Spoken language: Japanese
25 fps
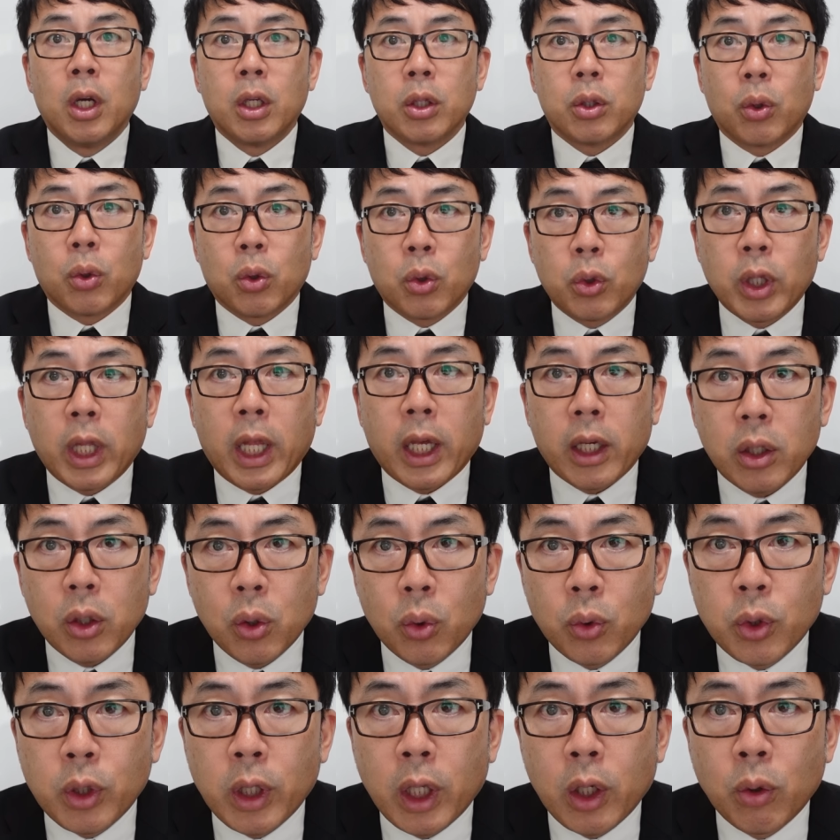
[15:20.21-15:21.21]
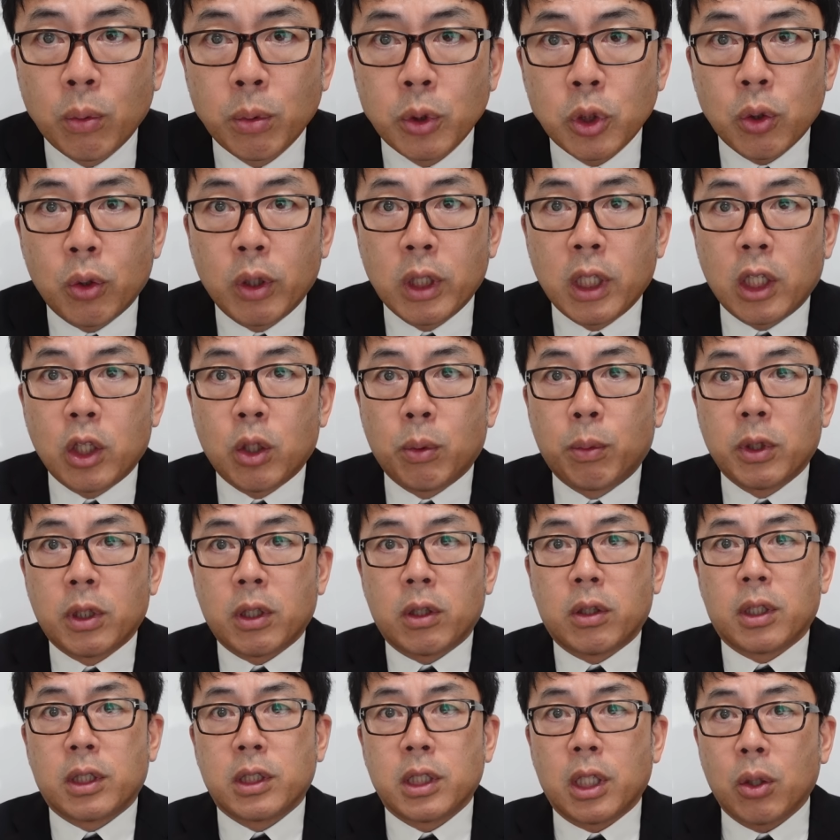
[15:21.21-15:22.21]
ということで、今日の内容面白いなと思っ
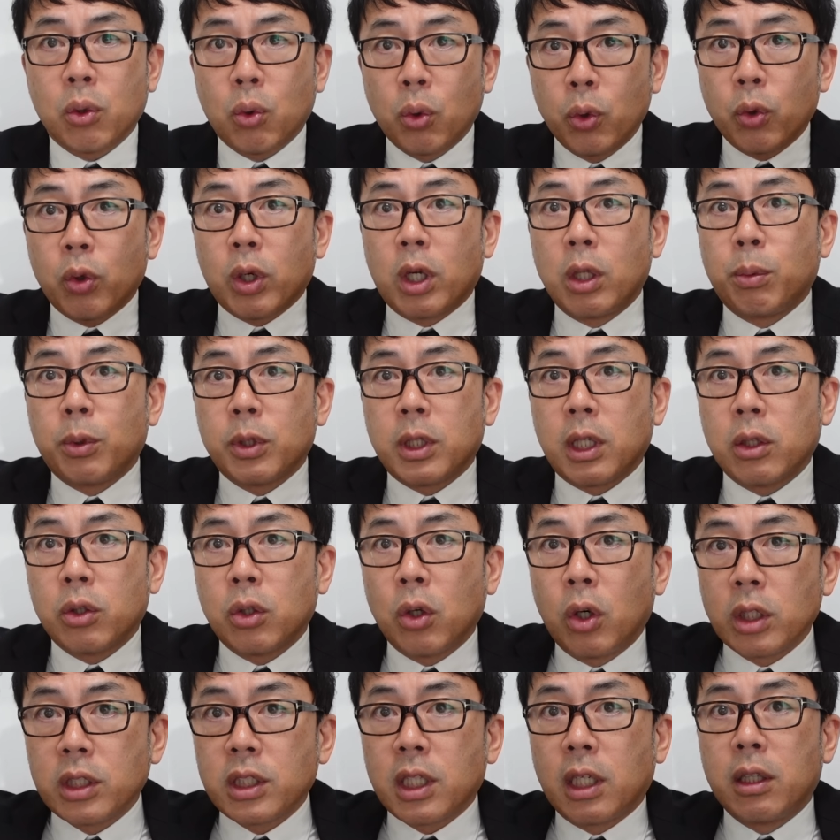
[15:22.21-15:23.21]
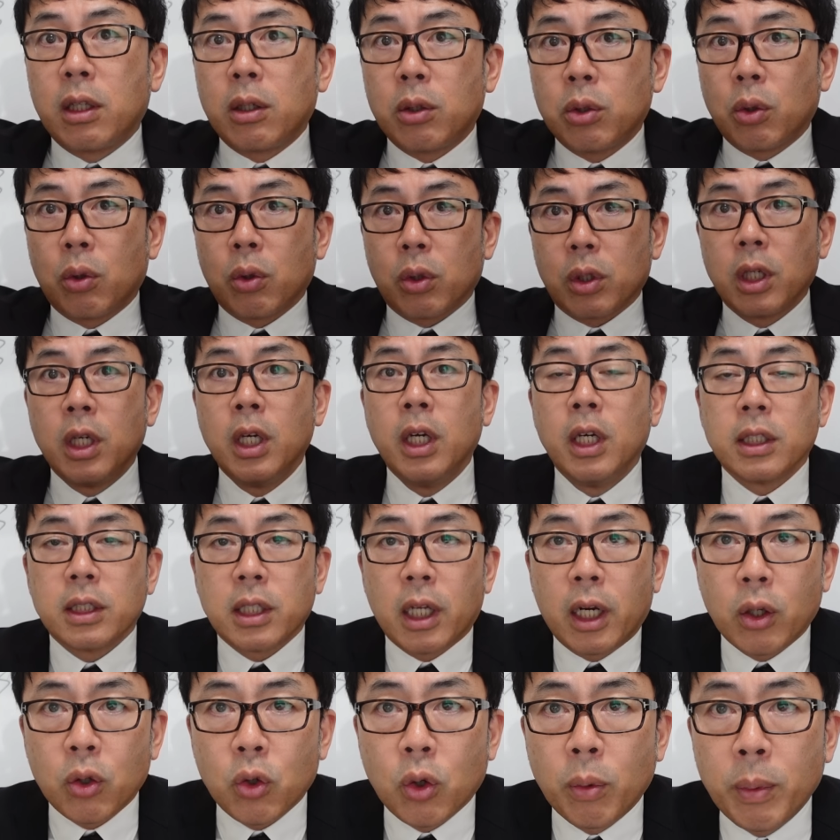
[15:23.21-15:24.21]
た人はぜひ高評価のボタンとチャンネル登録、
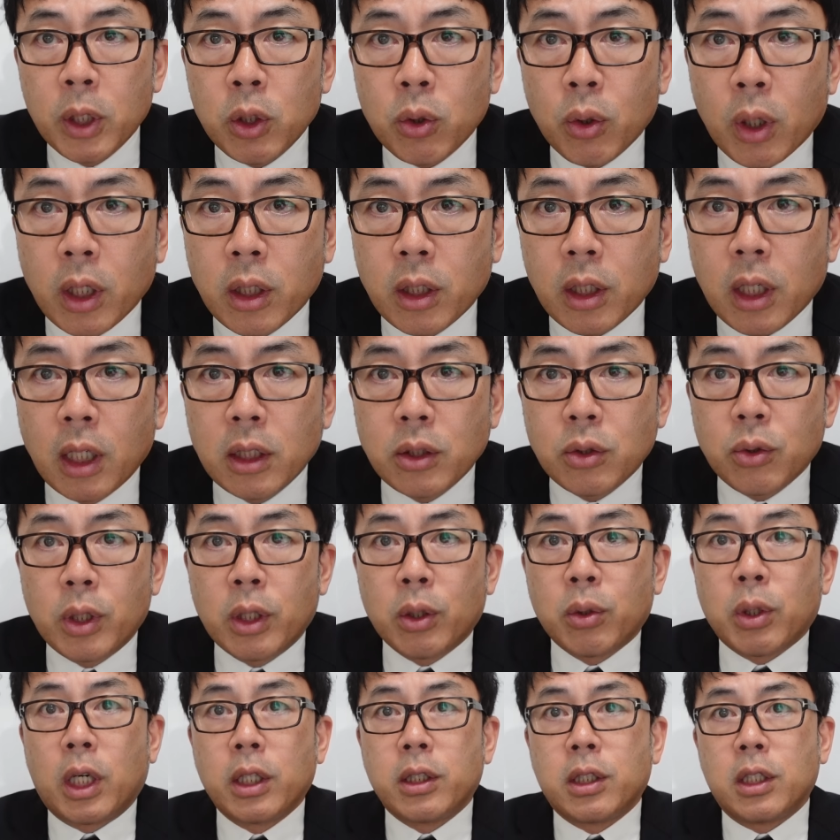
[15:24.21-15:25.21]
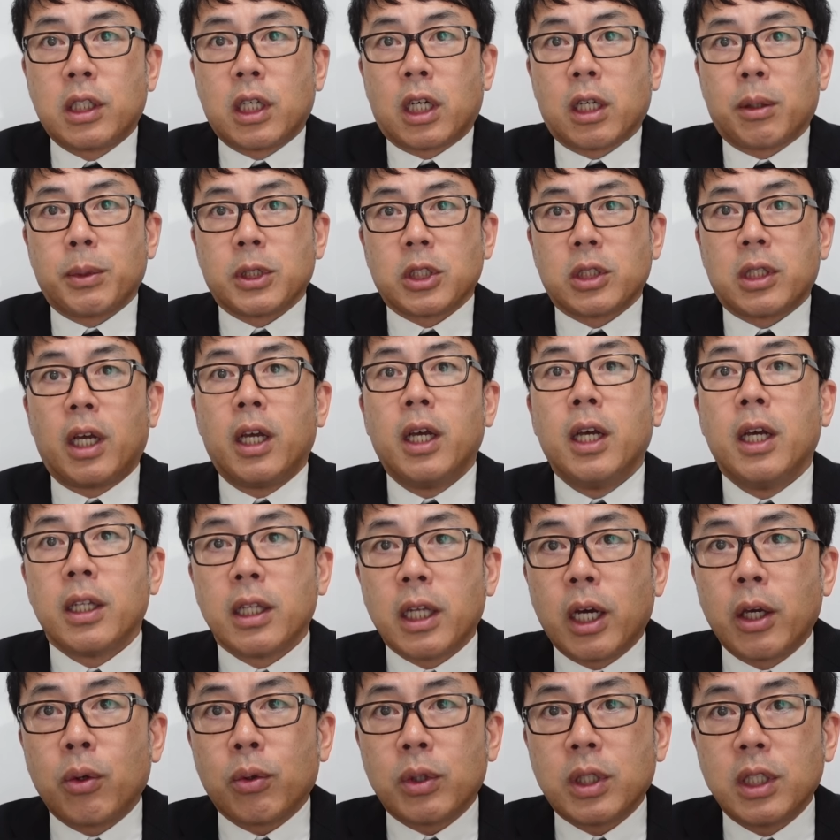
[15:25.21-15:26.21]
さらにコメント欄に感想など書いていただきまして、
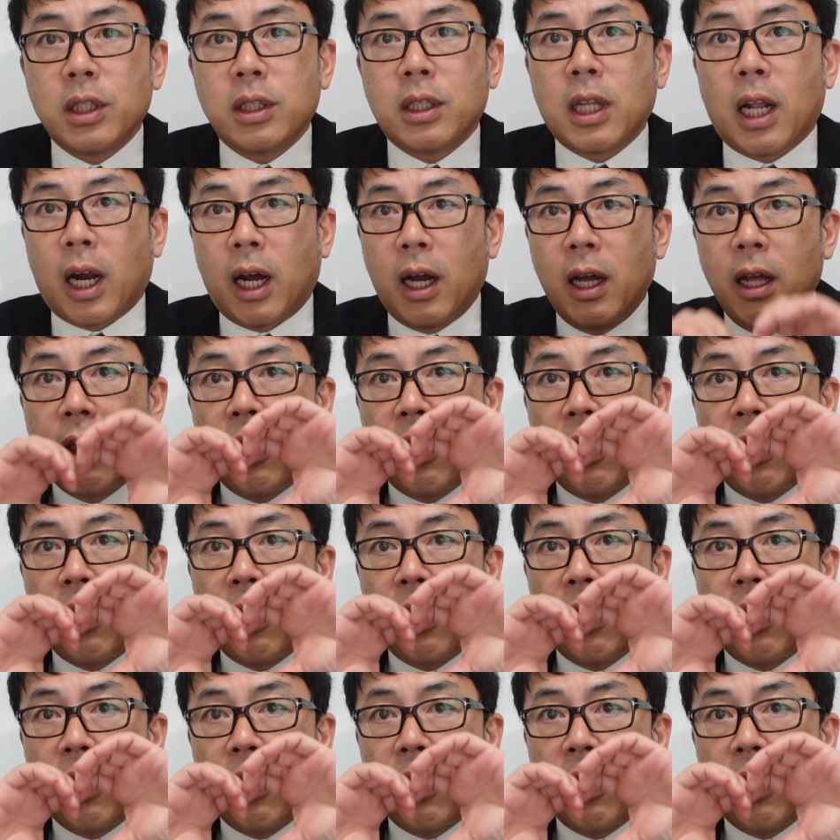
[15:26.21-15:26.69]
内容気に入ったら、